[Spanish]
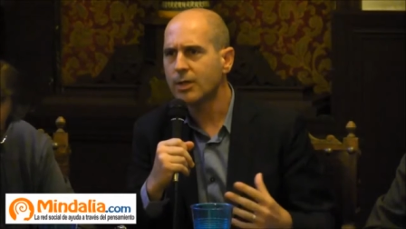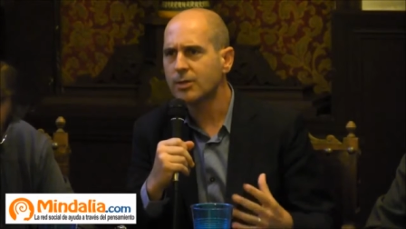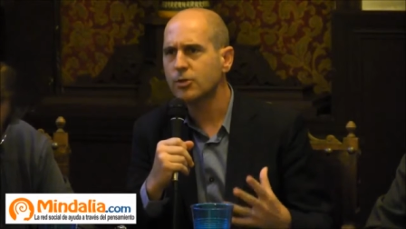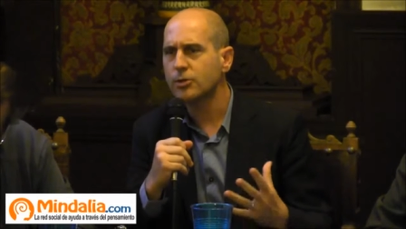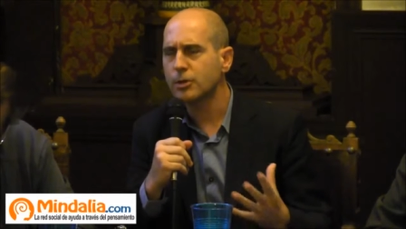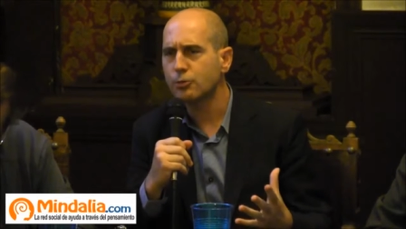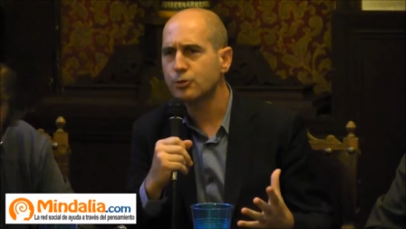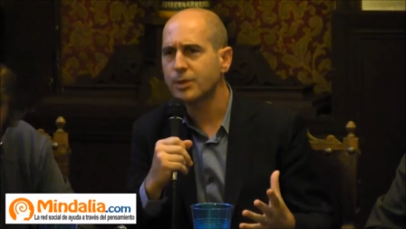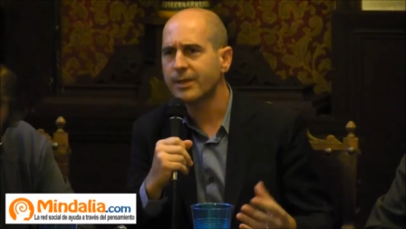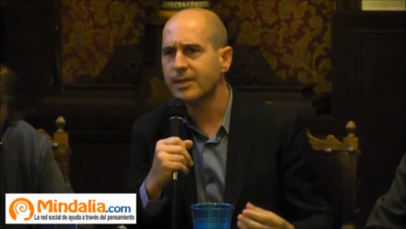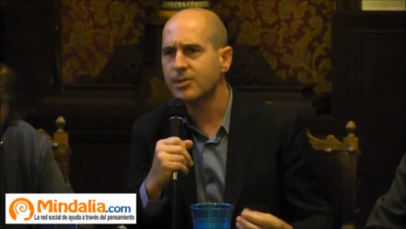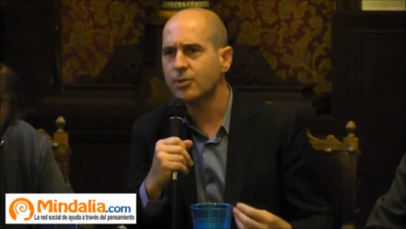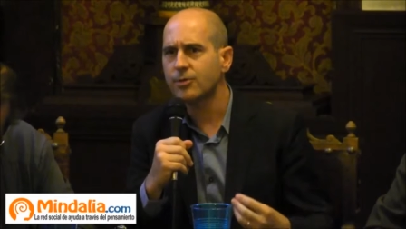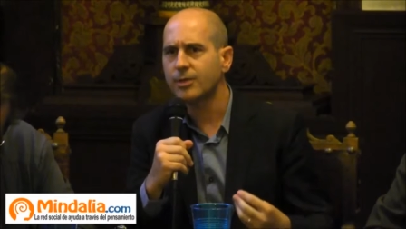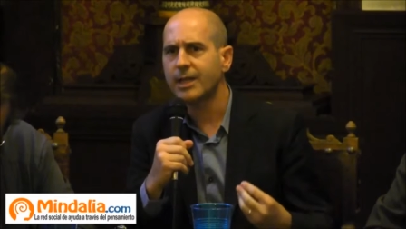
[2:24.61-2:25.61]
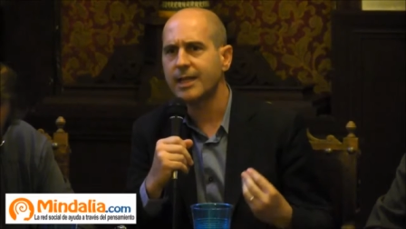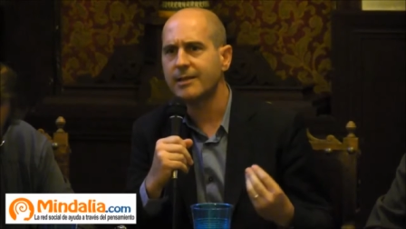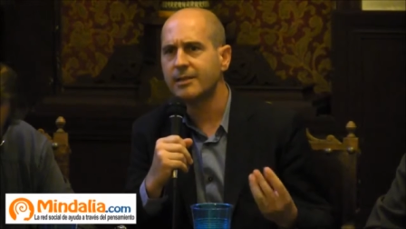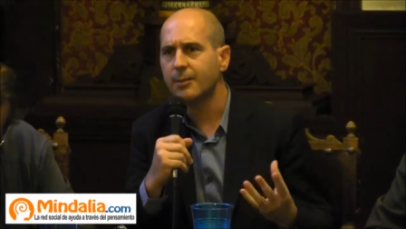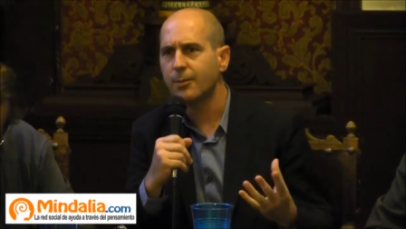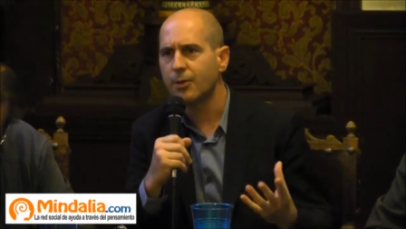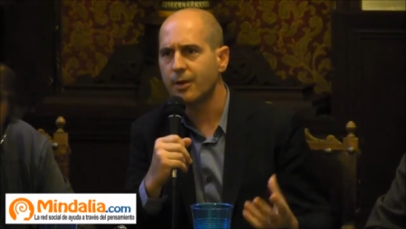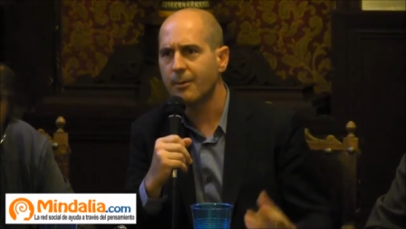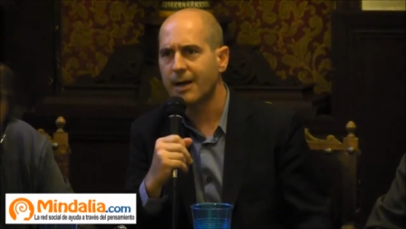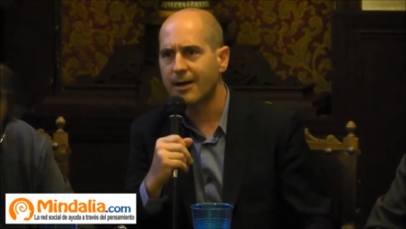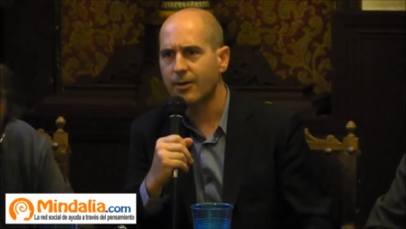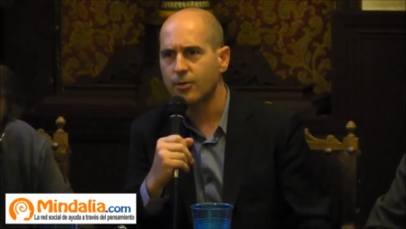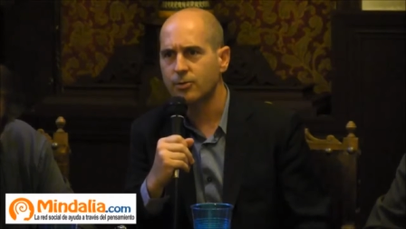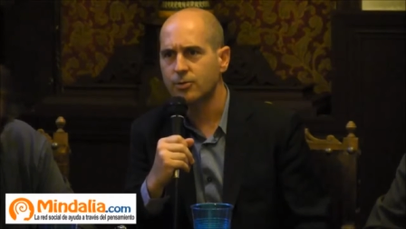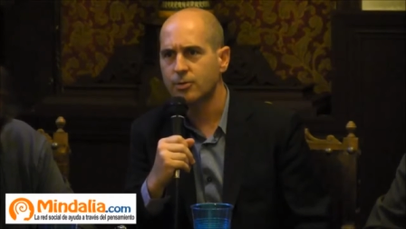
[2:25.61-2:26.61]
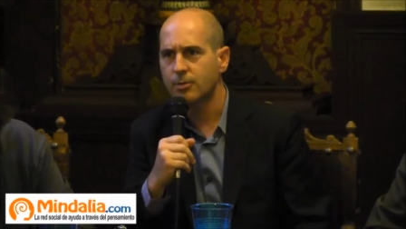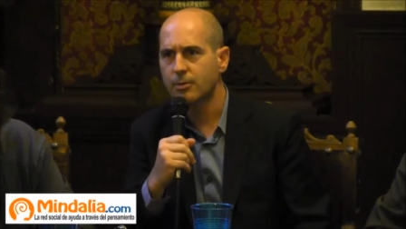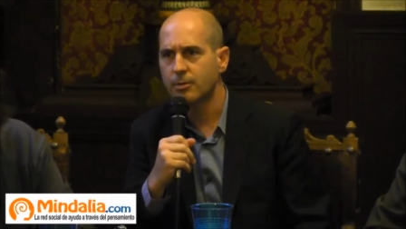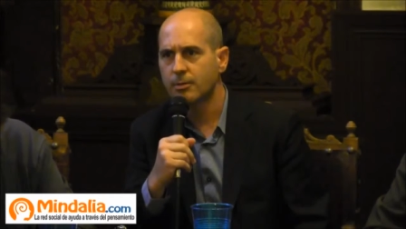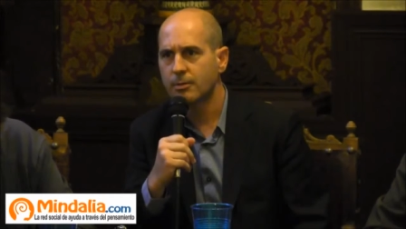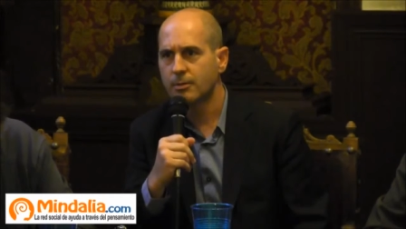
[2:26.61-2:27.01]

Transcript: ¿cuántos de ustedes son directivos de bancos?